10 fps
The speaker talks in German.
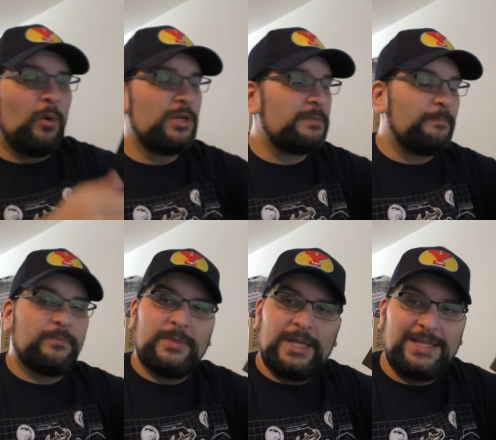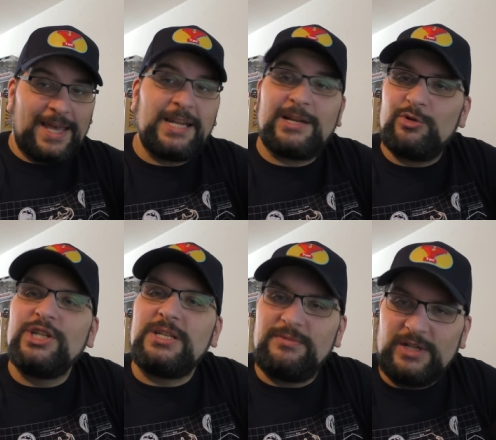Und ich kenne
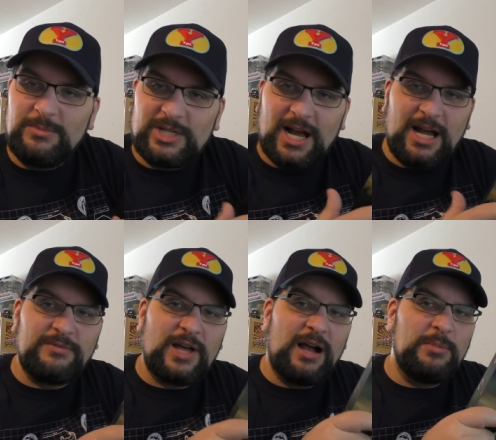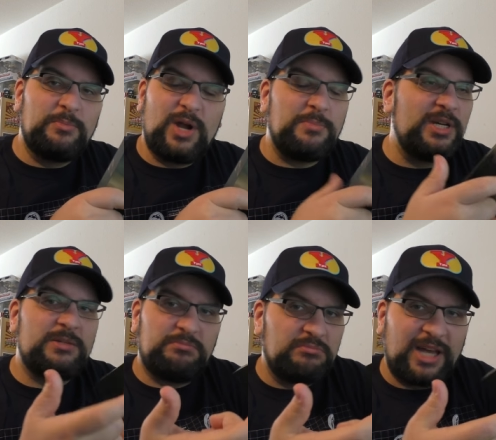natürlich den Film, klar, keine Frage, mit Brad
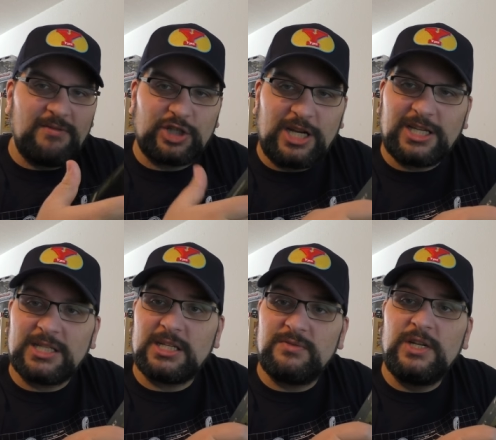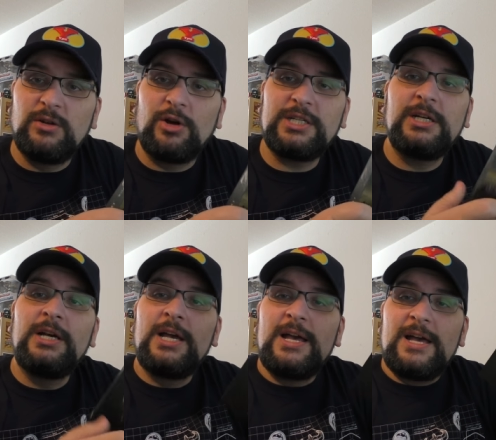Pitt, kennen wahrscheinlich ganz, ganz viele Leute.
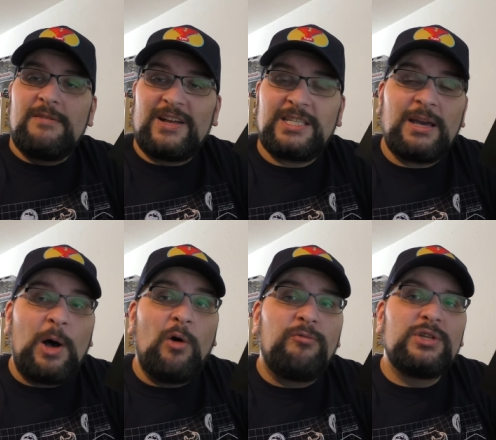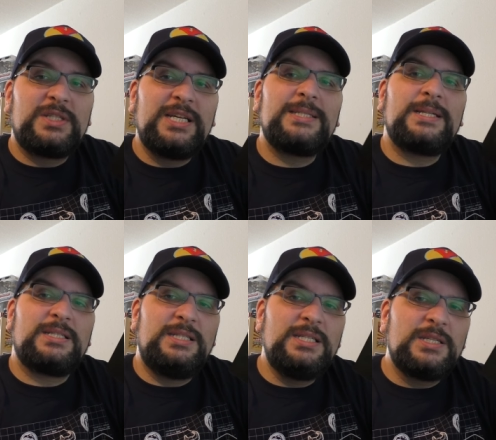Was ich aber auch wusste, ist,
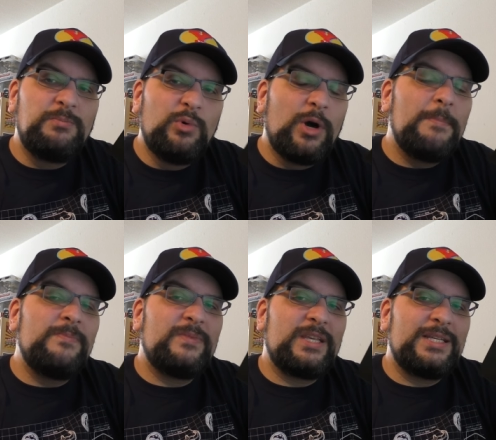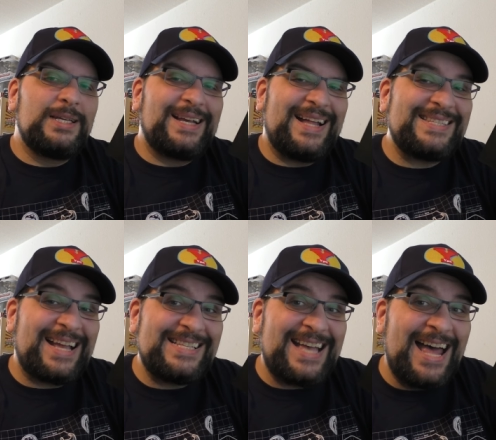dass dieses Buch ganz,
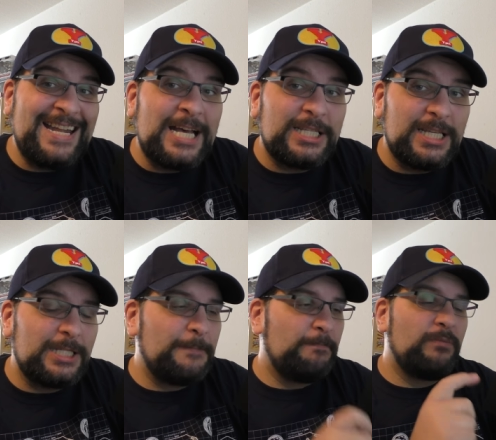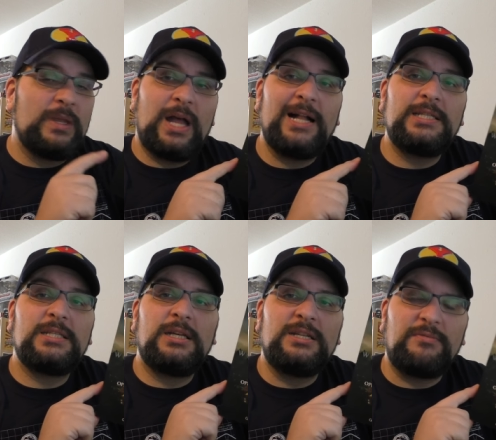ganz anders ist
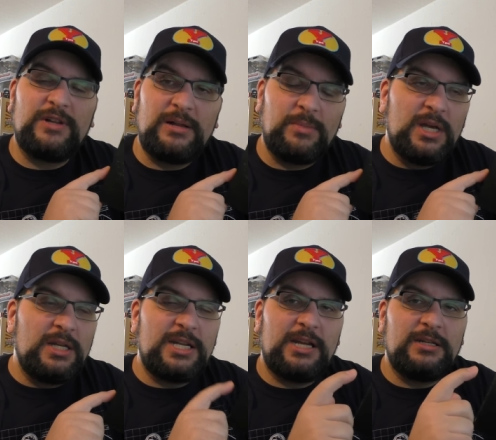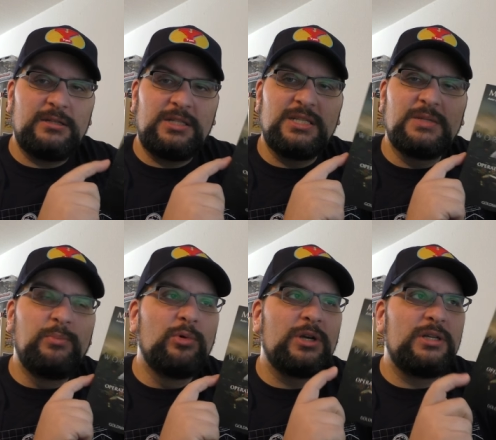als der Film. Denn dieses
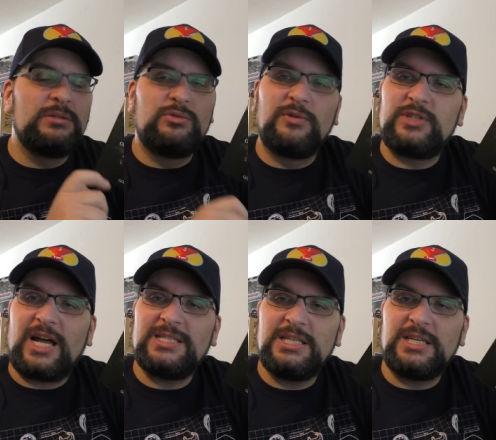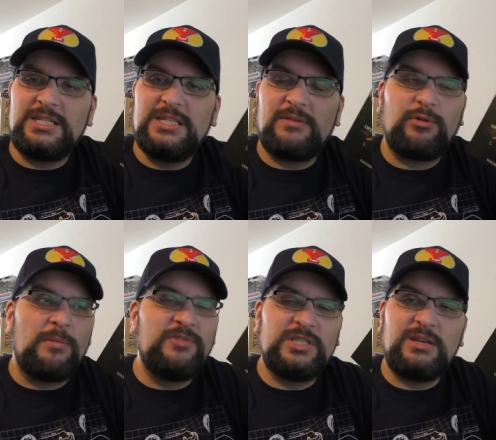Buch dürfte an sich in dieser
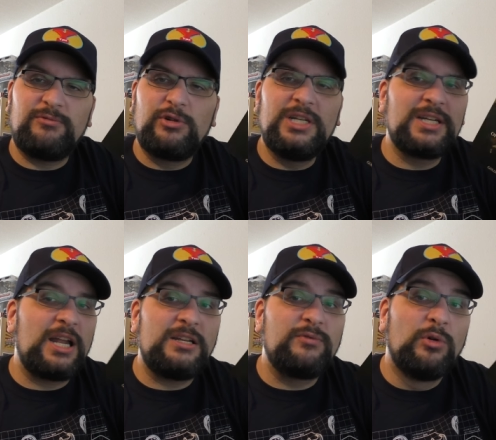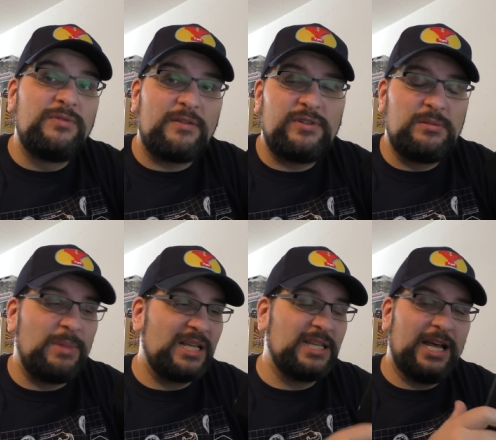Form, wie es hier vorliegt, relativ
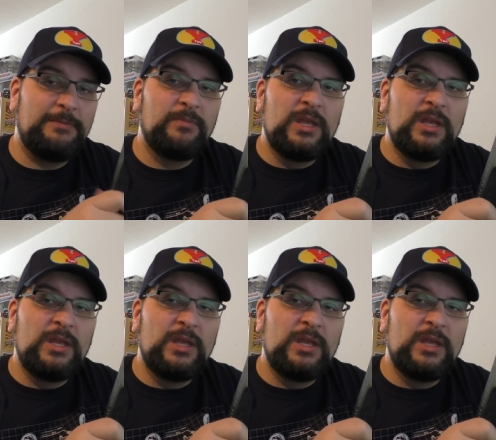unverfilmbar sein.